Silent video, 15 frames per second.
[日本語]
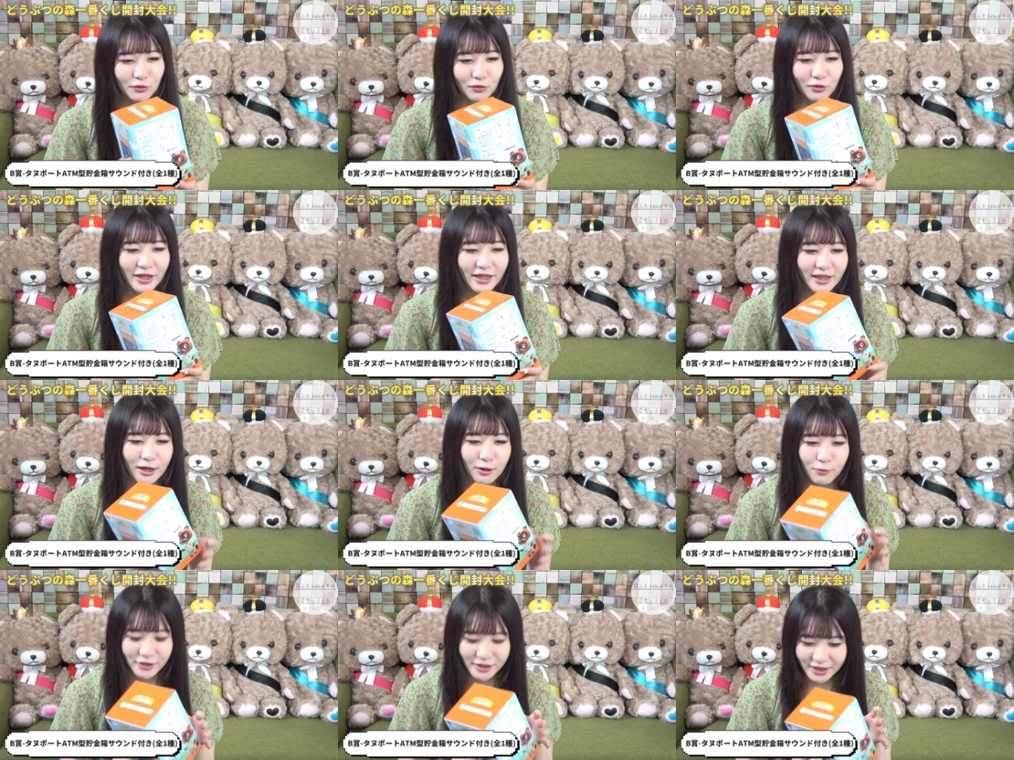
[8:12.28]
これが
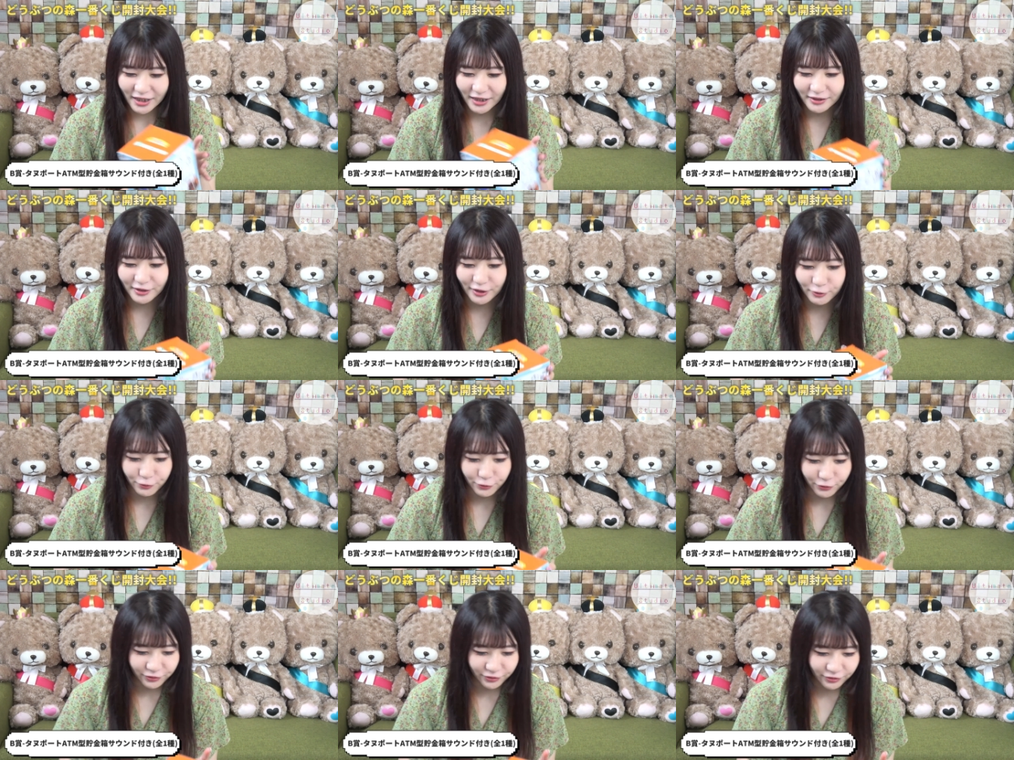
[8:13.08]
欲しかったの
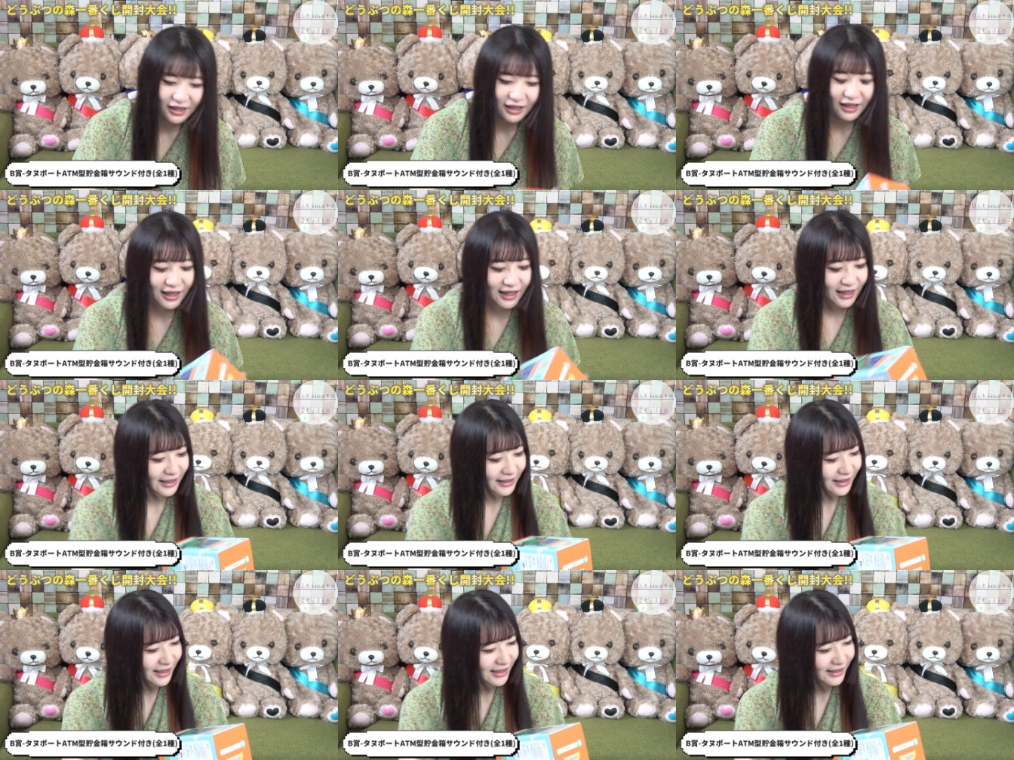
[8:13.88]
よ。開
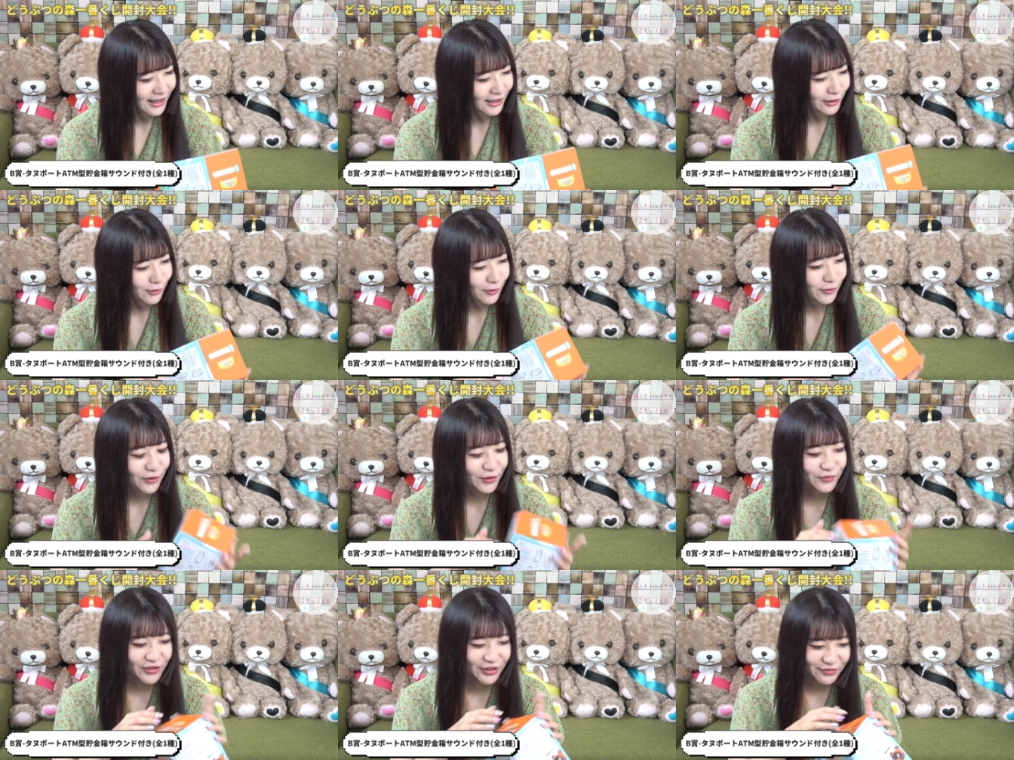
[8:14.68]
けていきたいと
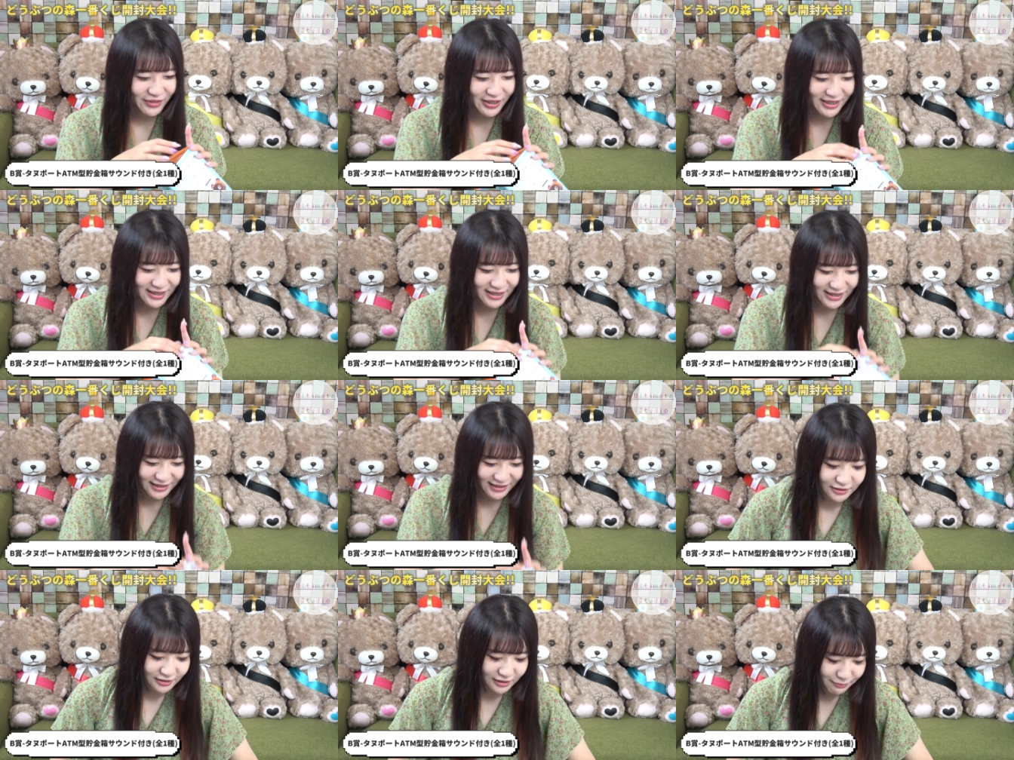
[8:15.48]
思います
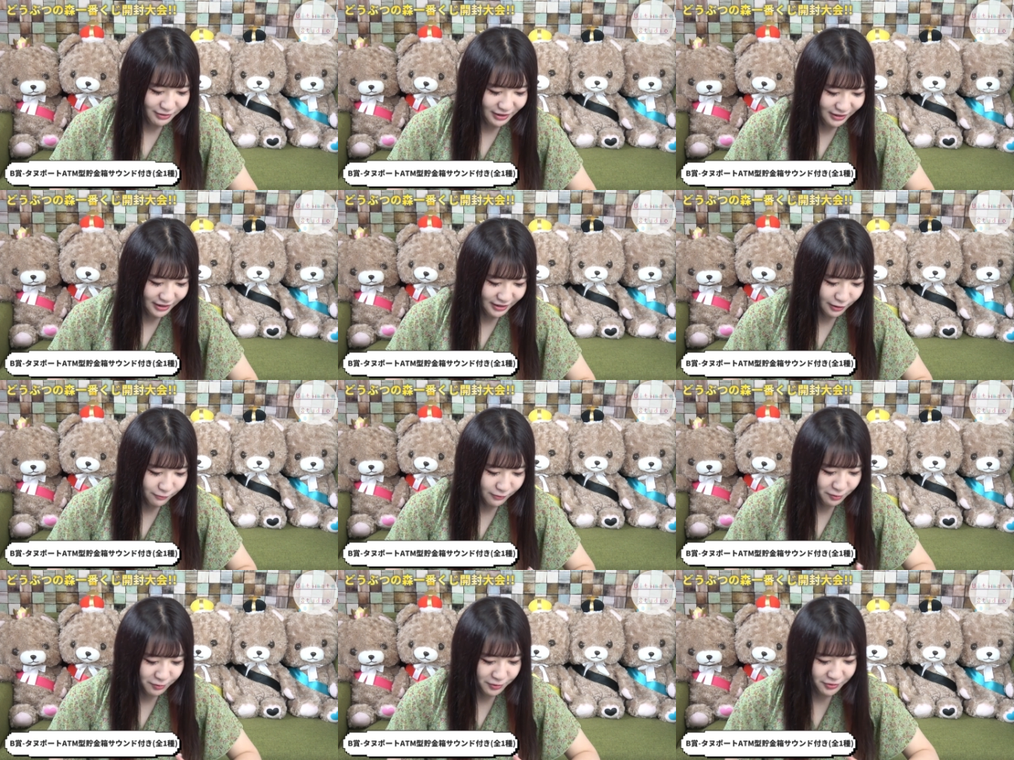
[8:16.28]
ちなみに値段
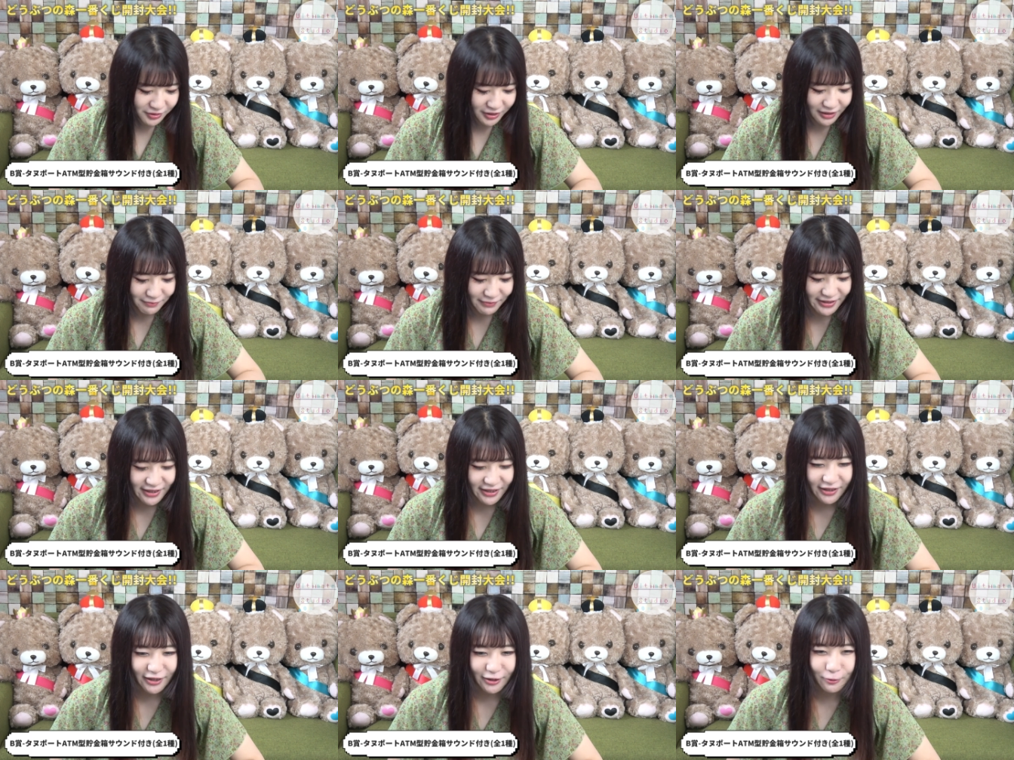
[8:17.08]
は公表できま
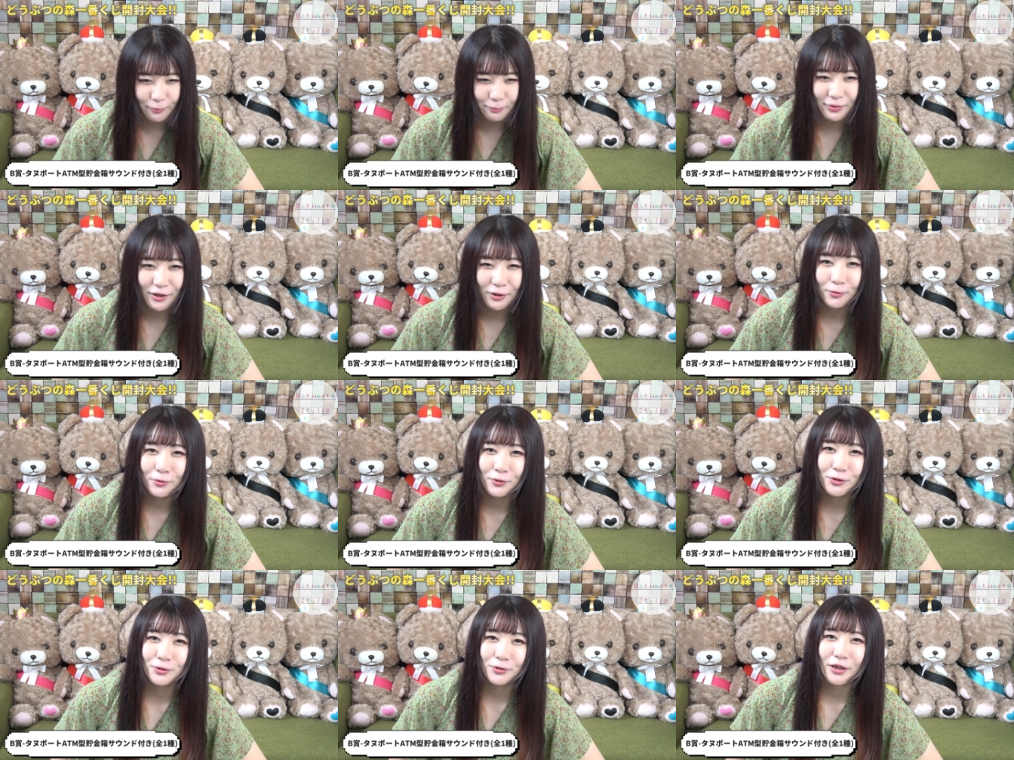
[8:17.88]
せんが
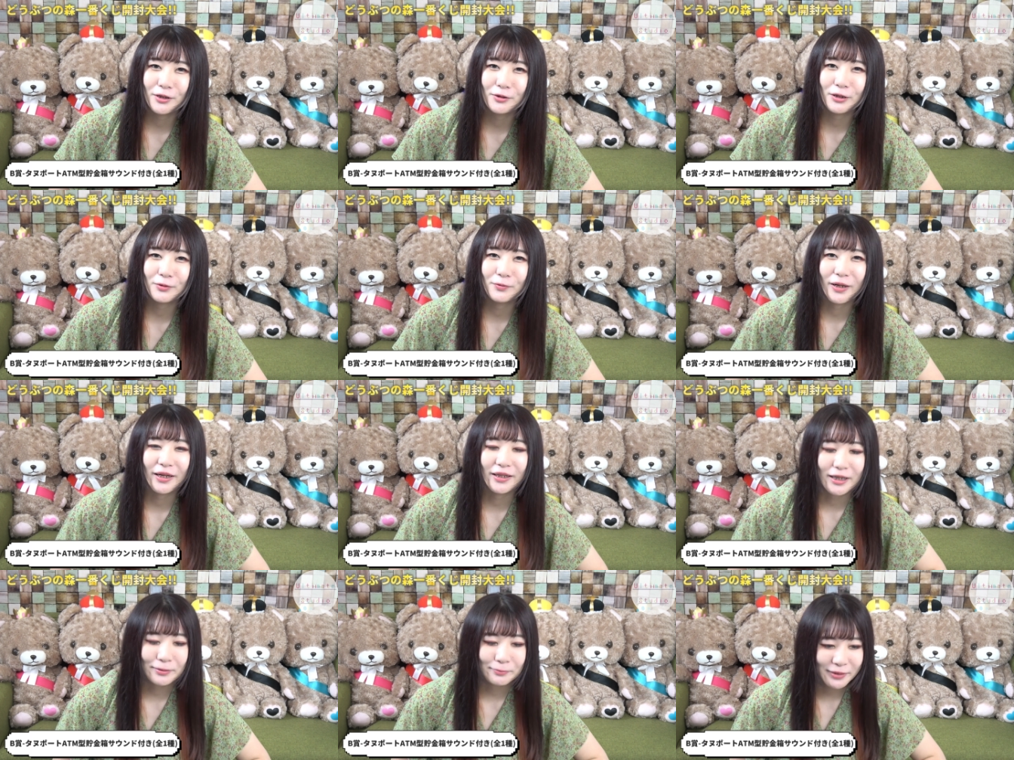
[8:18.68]
650円より
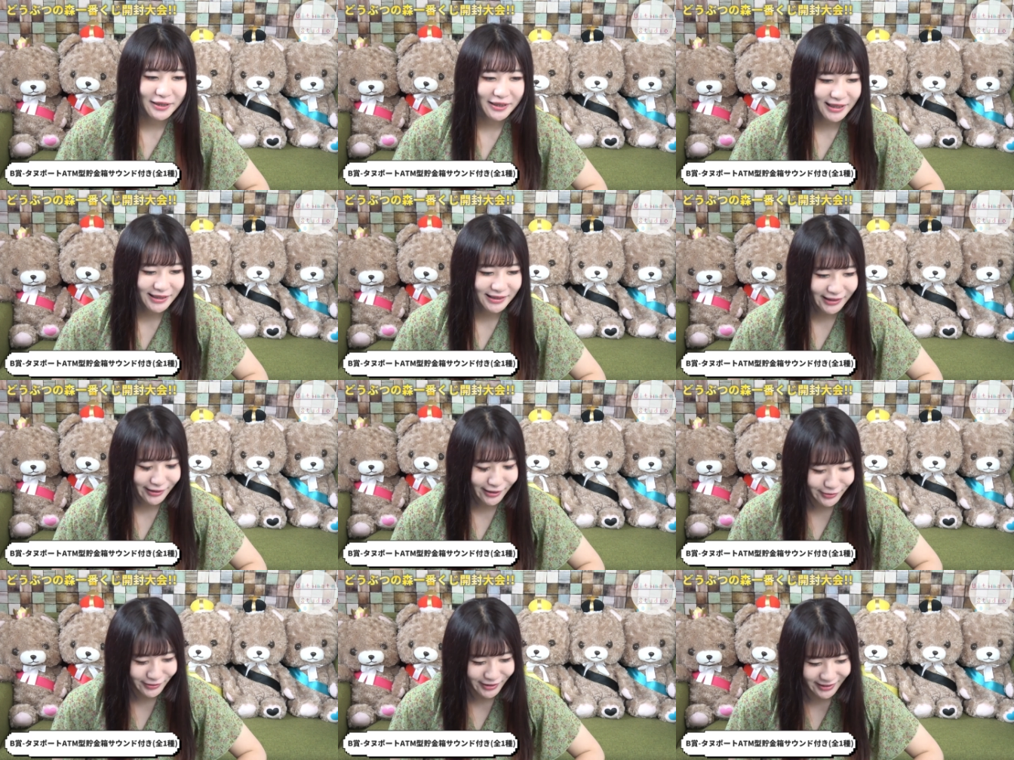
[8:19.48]
は何倍か
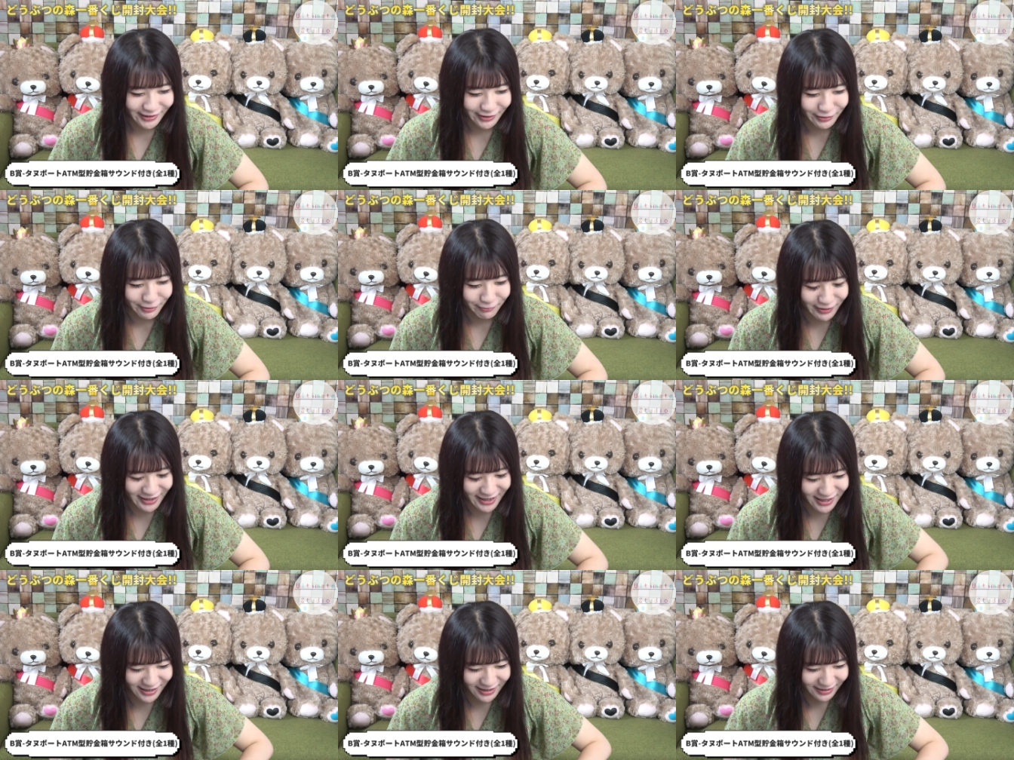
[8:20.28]
高くなっております
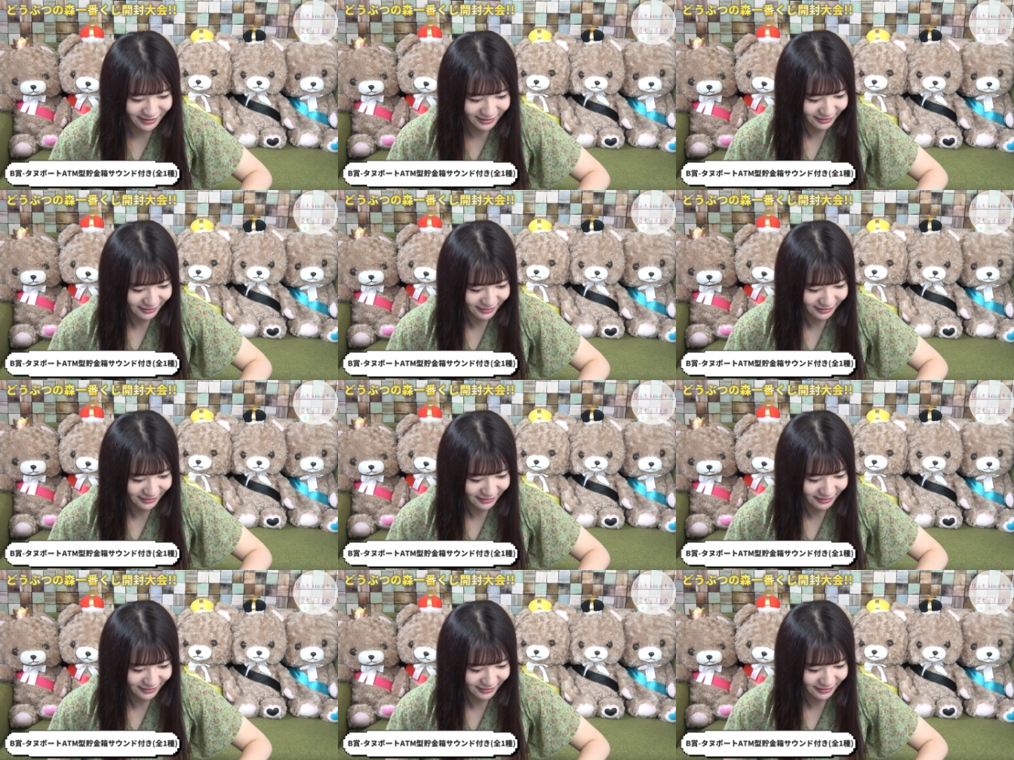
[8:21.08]
すごくない